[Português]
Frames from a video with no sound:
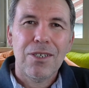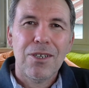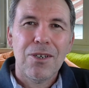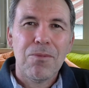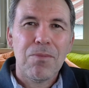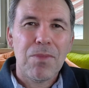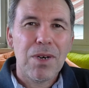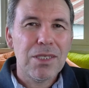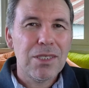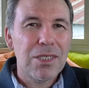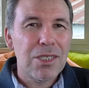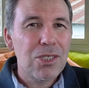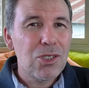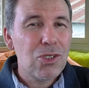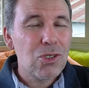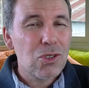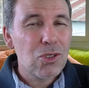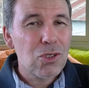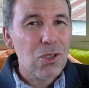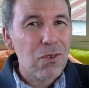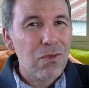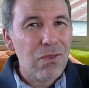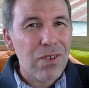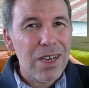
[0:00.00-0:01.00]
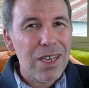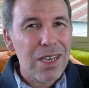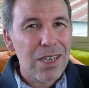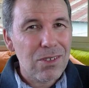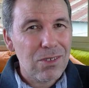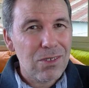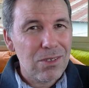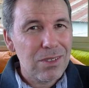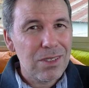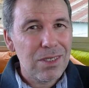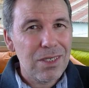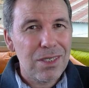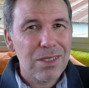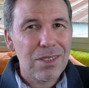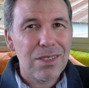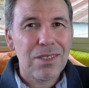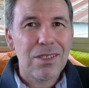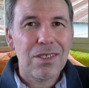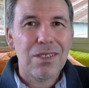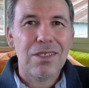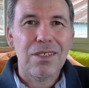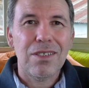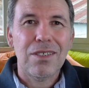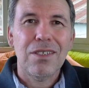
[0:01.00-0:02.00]
Mas isso só vai
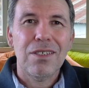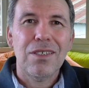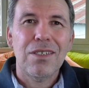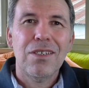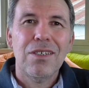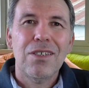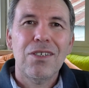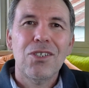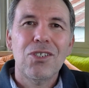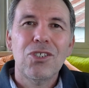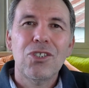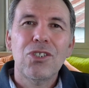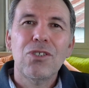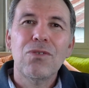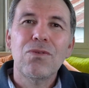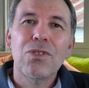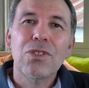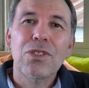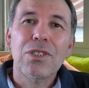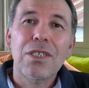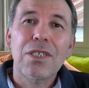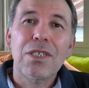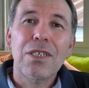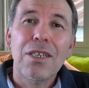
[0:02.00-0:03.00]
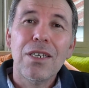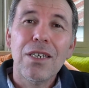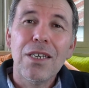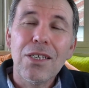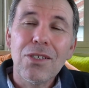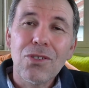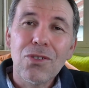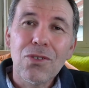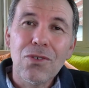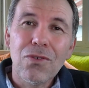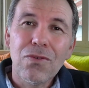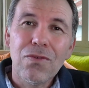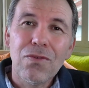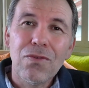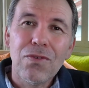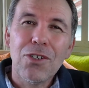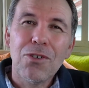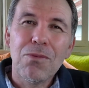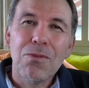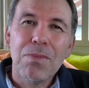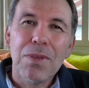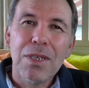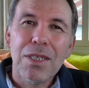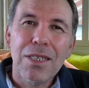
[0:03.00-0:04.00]
acontecer se você resolver
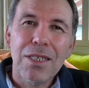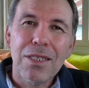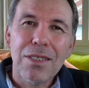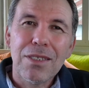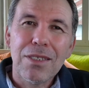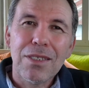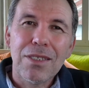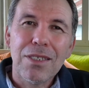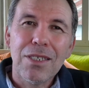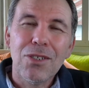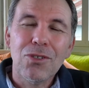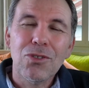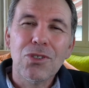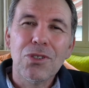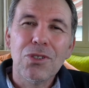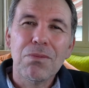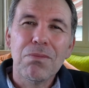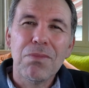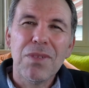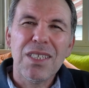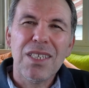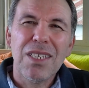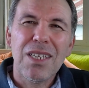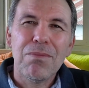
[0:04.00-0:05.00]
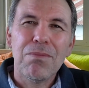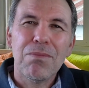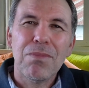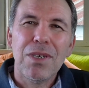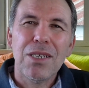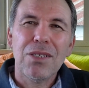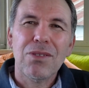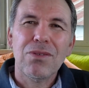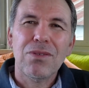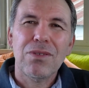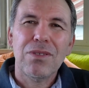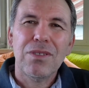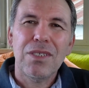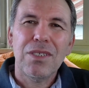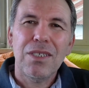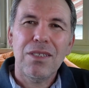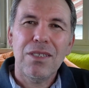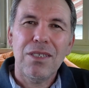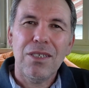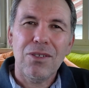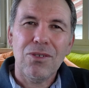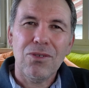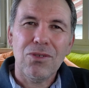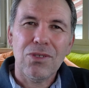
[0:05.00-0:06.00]
obedecer os mandamentos de
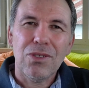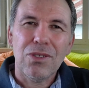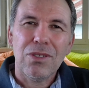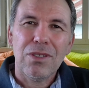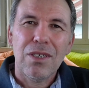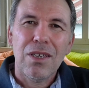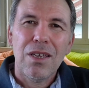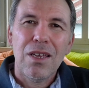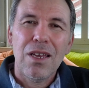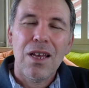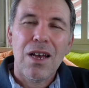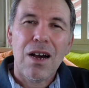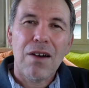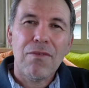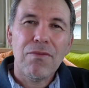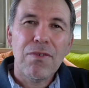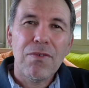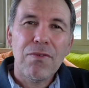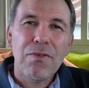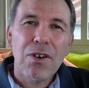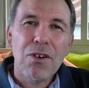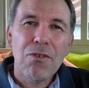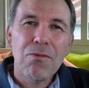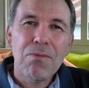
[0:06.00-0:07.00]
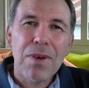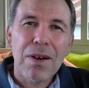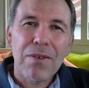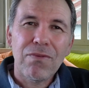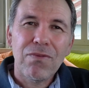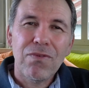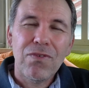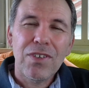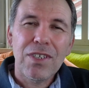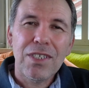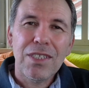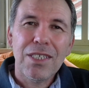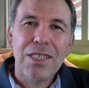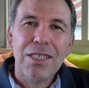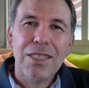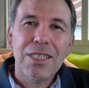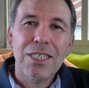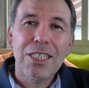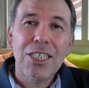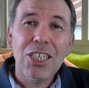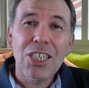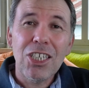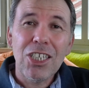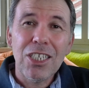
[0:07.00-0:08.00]
Deus, a viver uma vida
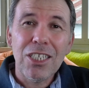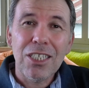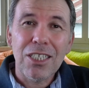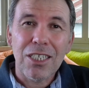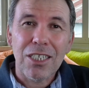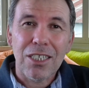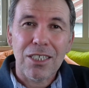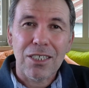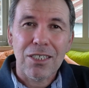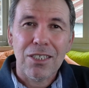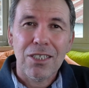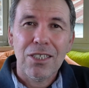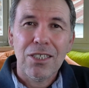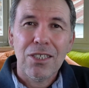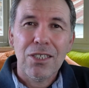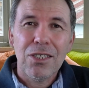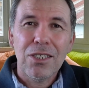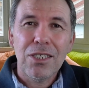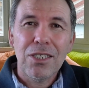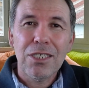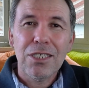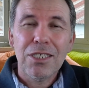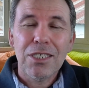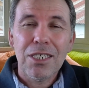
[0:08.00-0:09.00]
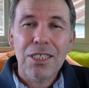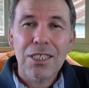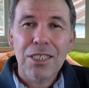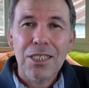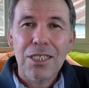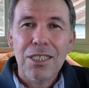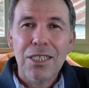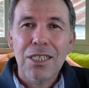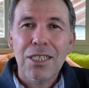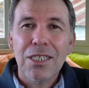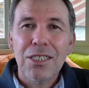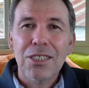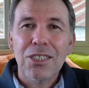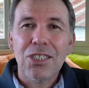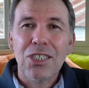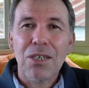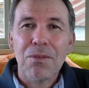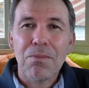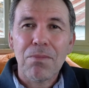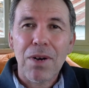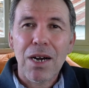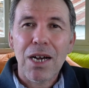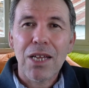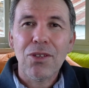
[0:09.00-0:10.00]
digna de ser
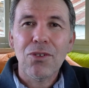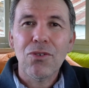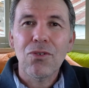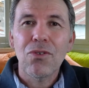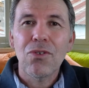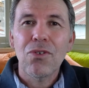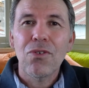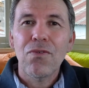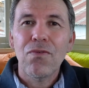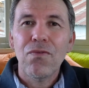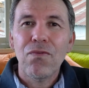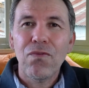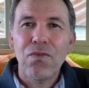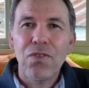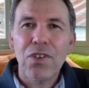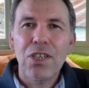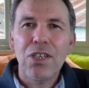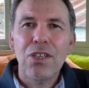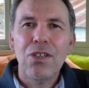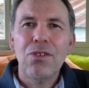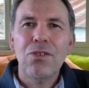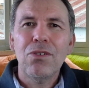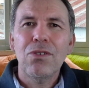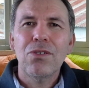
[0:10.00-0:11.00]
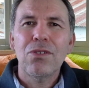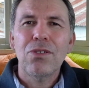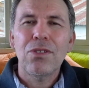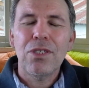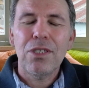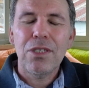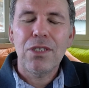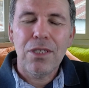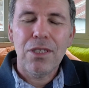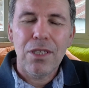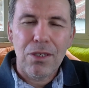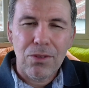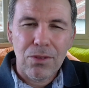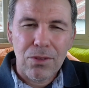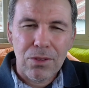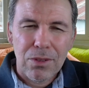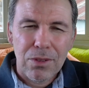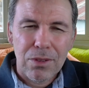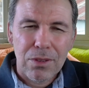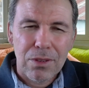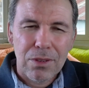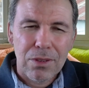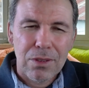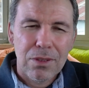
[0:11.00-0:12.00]
chamado filho de
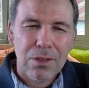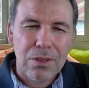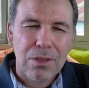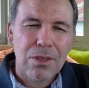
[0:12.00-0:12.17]
Deus.